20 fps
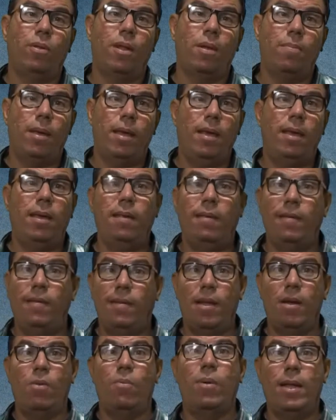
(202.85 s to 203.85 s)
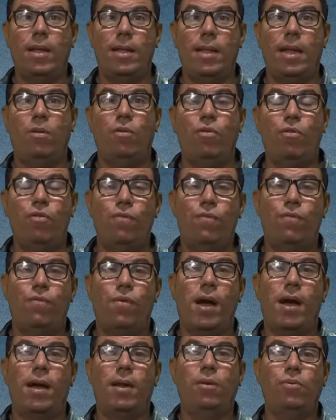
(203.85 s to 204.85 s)
também estão aí dentro de
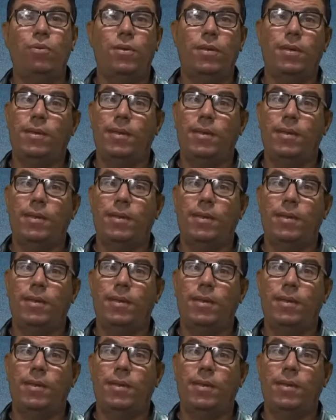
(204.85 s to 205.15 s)
vários